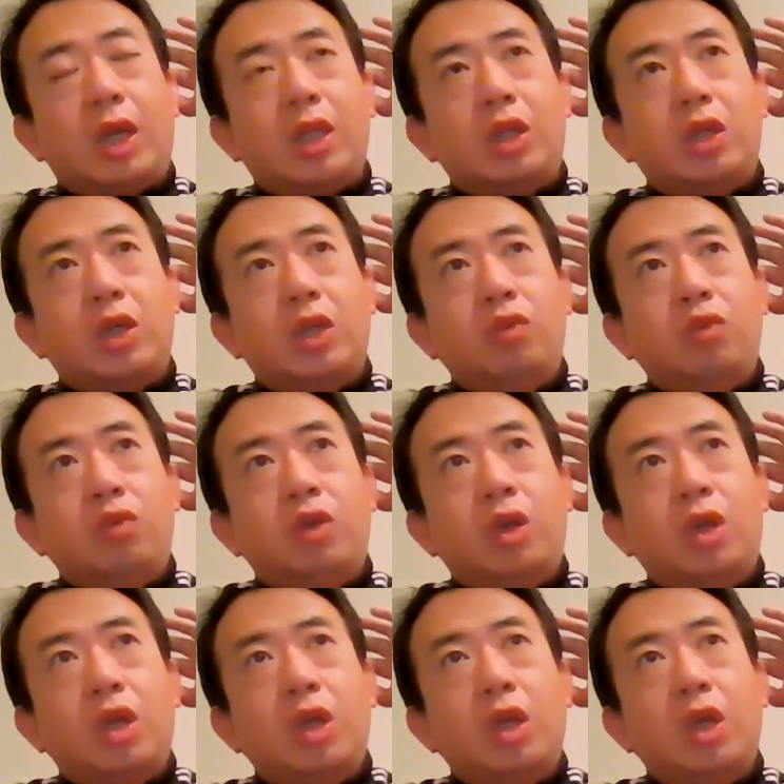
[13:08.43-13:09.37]
它的人均，
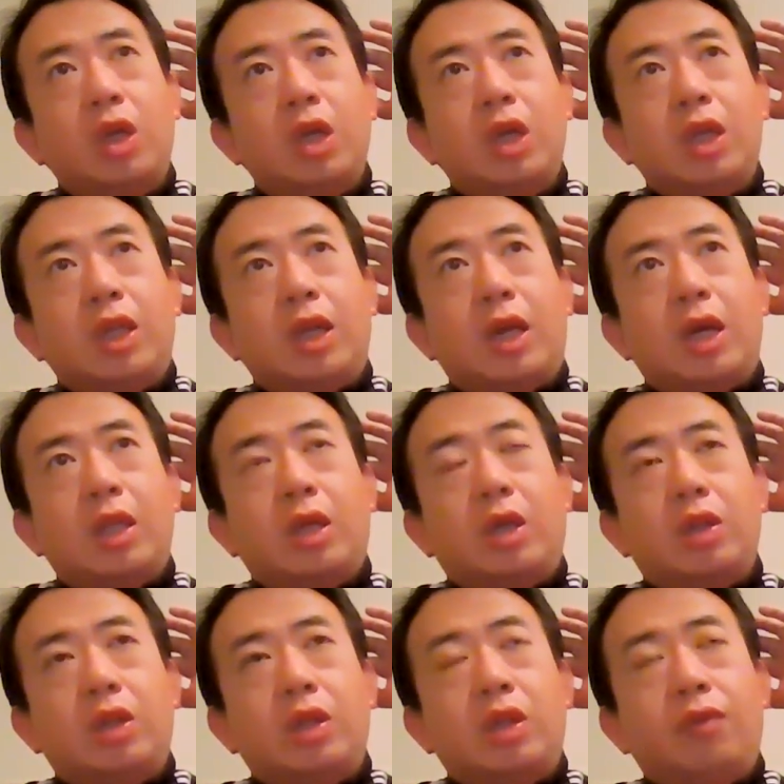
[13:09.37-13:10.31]
它
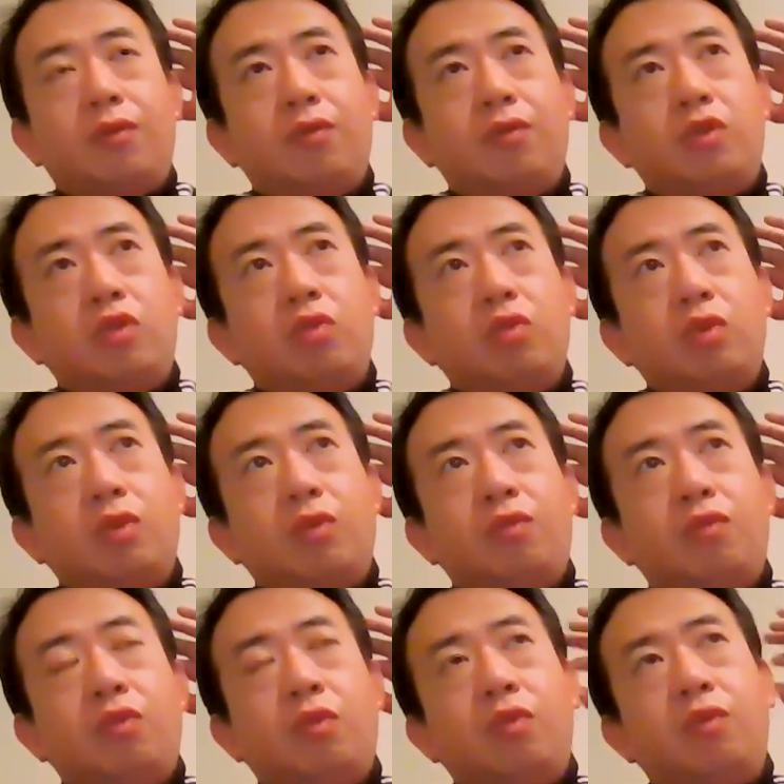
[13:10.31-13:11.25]
好像是州的
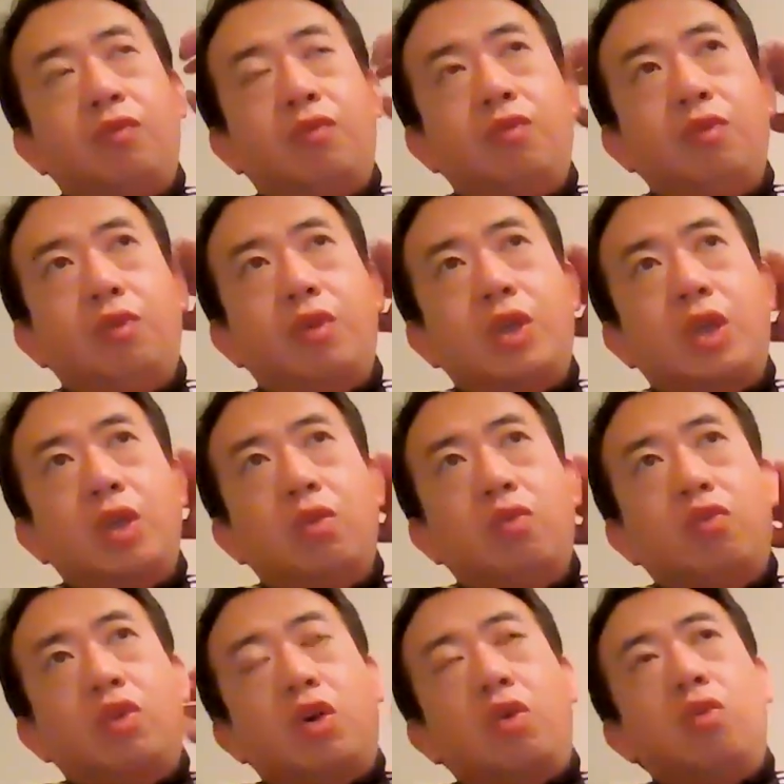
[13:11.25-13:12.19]
富富裕程
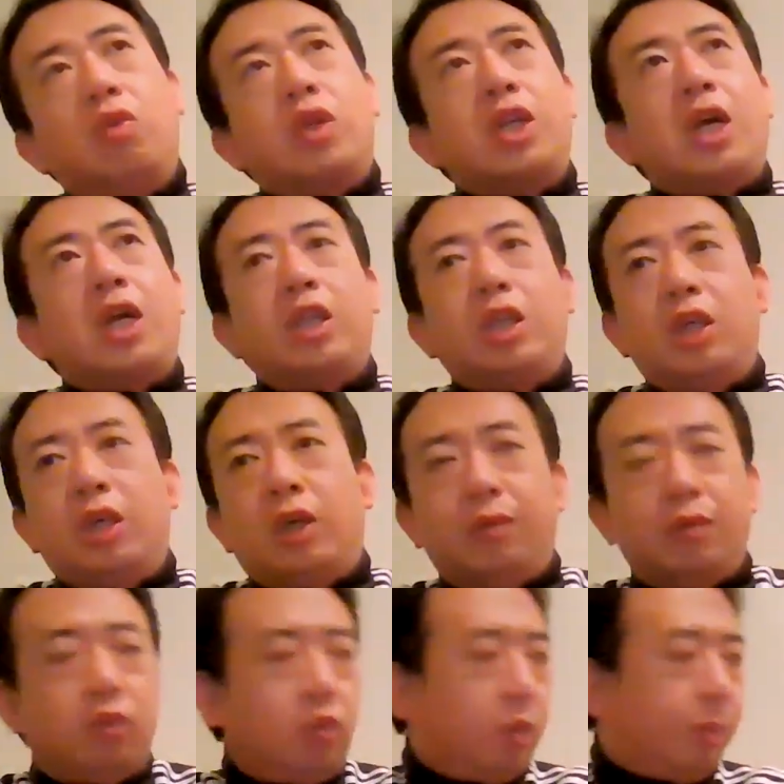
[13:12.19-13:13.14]
度超过沙
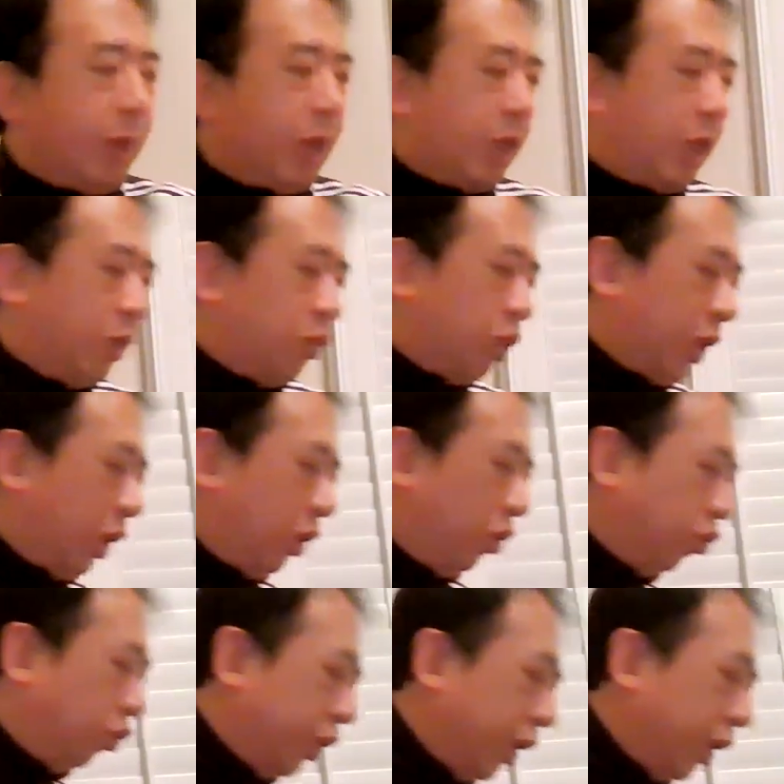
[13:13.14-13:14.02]
特。如果把它单